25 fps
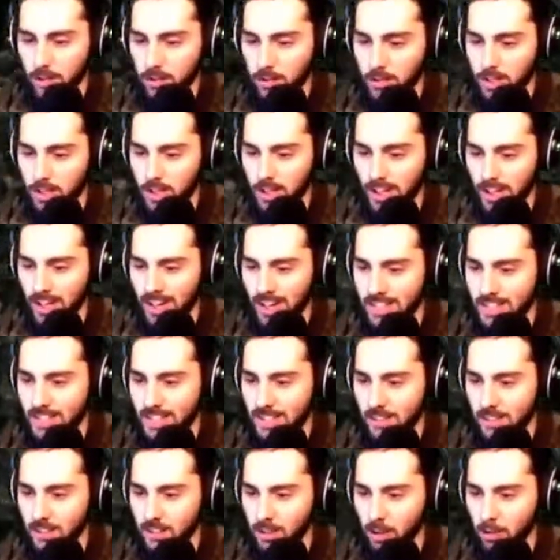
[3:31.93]
si
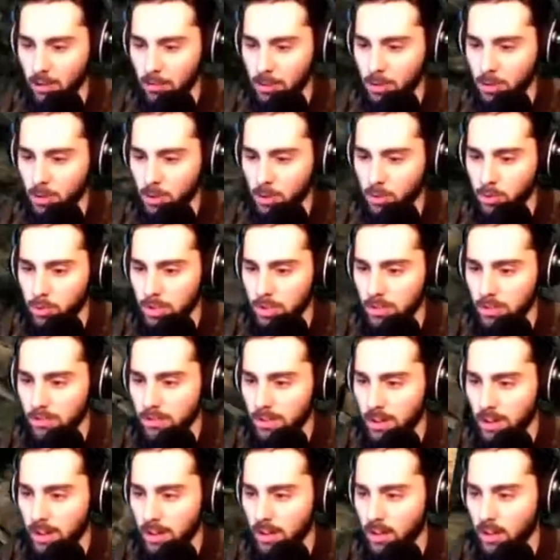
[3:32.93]
incazzati come solo tu sai
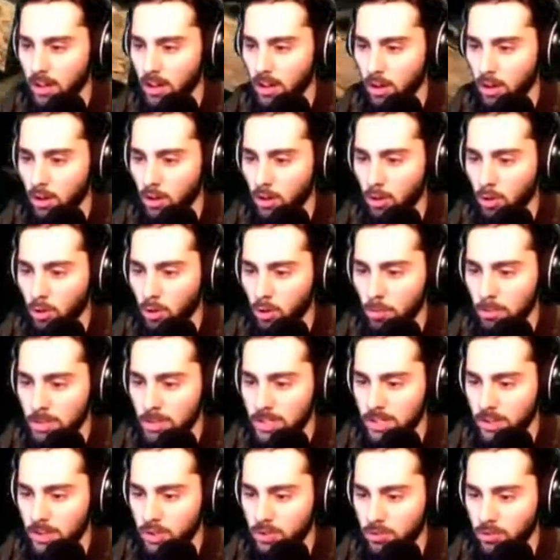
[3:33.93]
fare. Oh, un
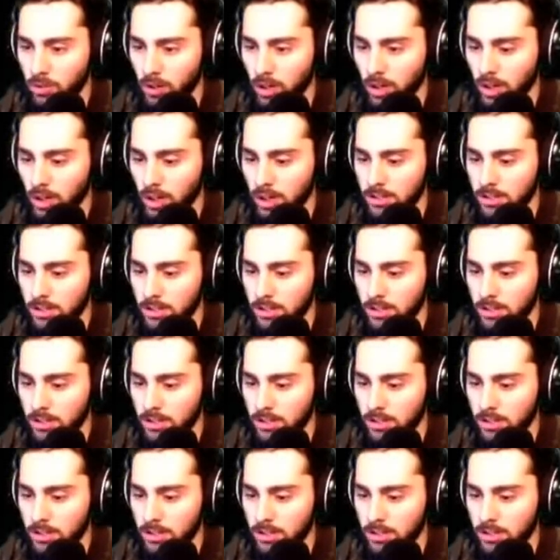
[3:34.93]
messaggio vocale,